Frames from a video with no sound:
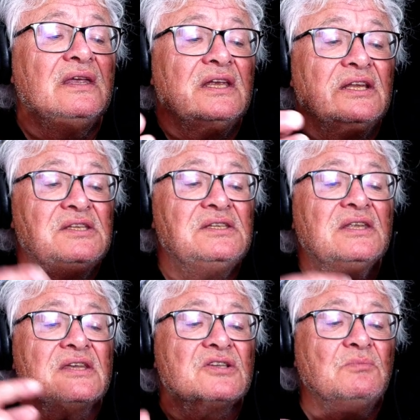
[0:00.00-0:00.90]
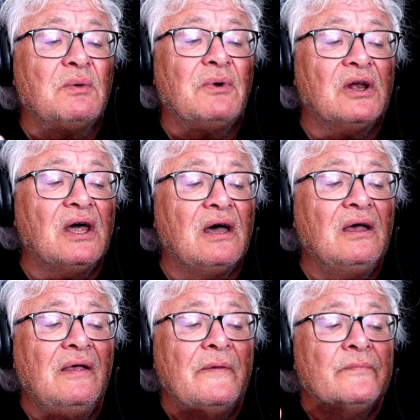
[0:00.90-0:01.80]
Il dit à ce moment-là
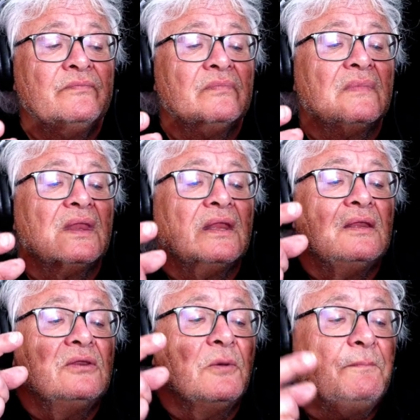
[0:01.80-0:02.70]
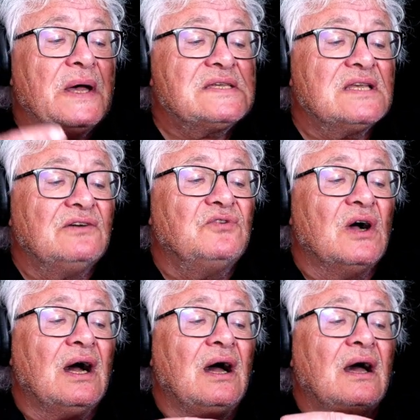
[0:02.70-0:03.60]
ne pas
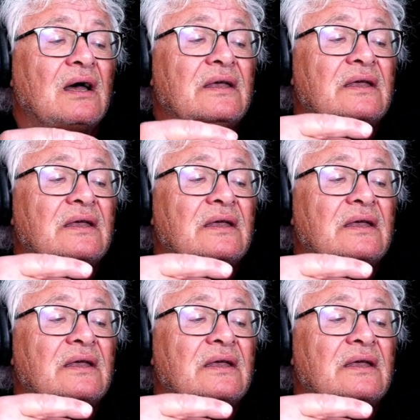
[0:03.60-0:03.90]
savoir